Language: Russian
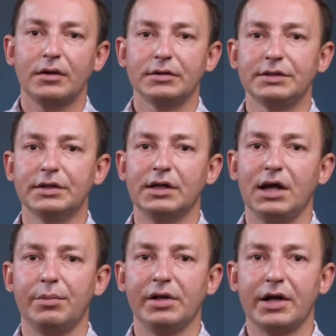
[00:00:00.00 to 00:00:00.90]
Цинк
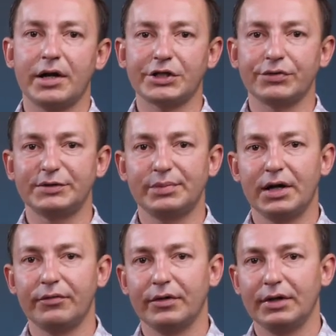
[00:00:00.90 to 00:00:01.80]
облагораживает
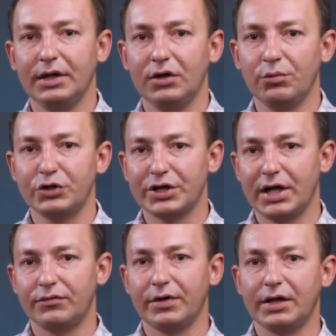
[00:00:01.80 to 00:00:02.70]
сплав и
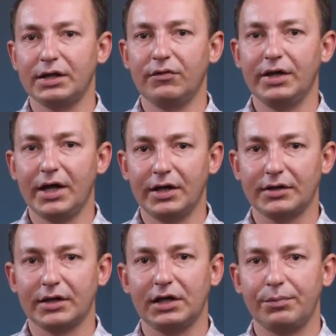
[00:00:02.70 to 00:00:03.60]
уменьшает вредное влияние
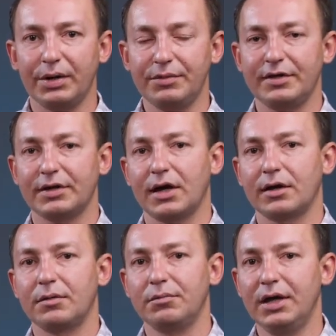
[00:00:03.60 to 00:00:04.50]
таких примесей,
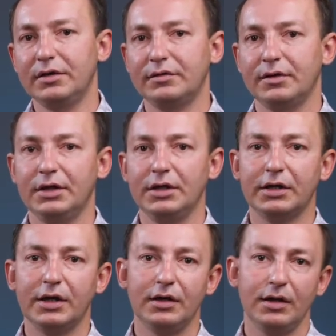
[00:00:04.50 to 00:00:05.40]
как медь и
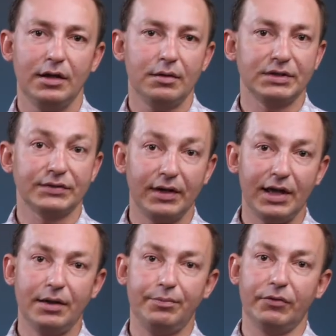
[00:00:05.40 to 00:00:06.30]
никель,
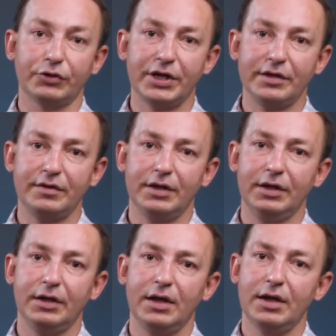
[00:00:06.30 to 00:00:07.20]
позволяя повышать
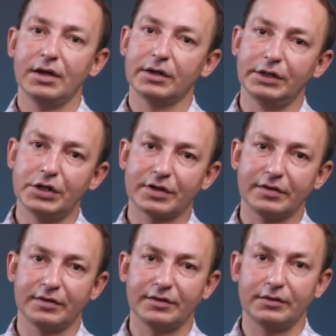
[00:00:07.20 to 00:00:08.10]
их
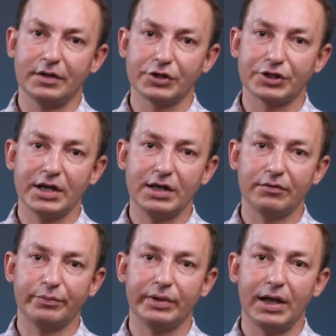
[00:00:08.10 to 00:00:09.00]
критическое
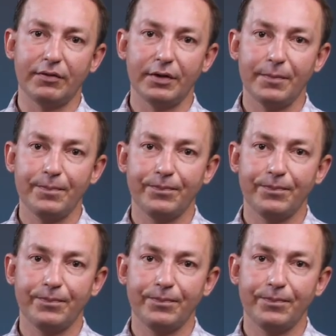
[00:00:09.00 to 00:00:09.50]
содержание в сплаве.